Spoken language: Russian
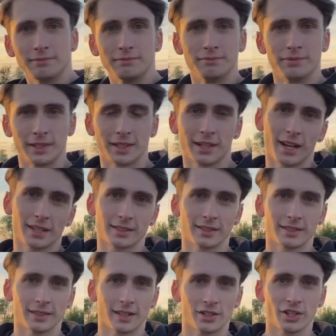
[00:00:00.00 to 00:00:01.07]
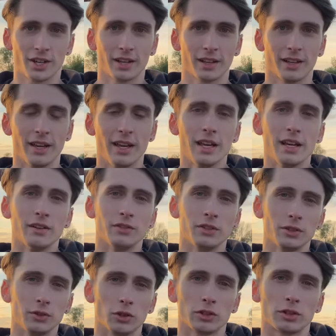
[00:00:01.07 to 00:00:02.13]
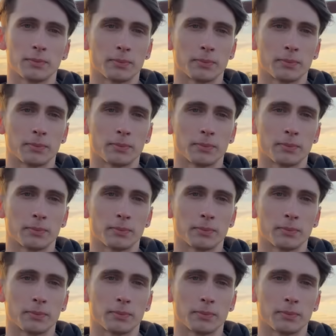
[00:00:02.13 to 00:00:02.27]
прекрасное начало. Вы идете